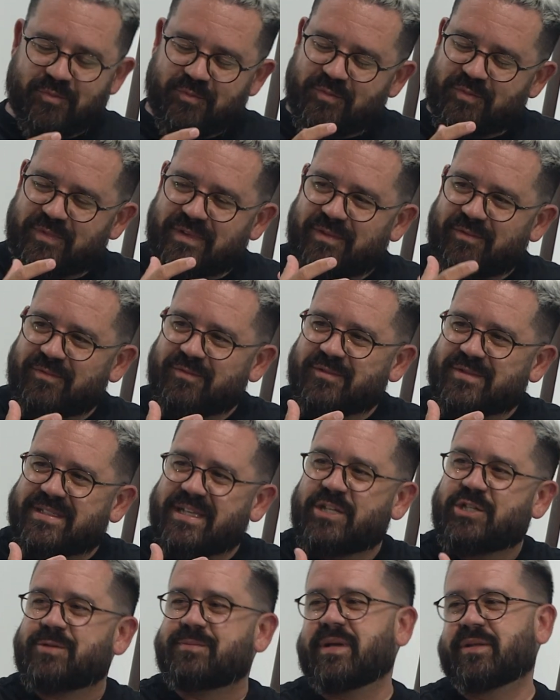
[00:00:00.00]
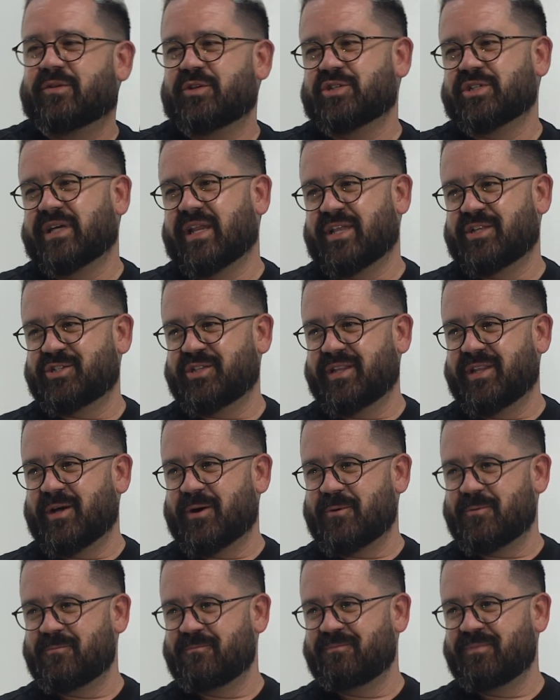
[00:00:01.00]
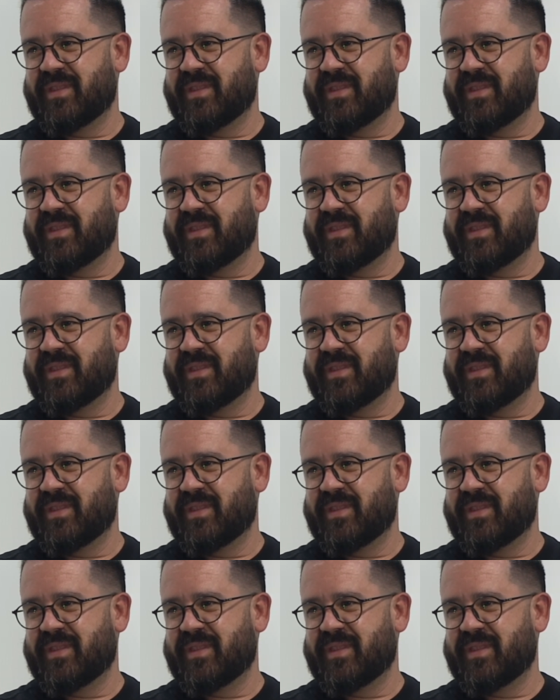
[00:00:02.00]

um, um sentimento de gratidão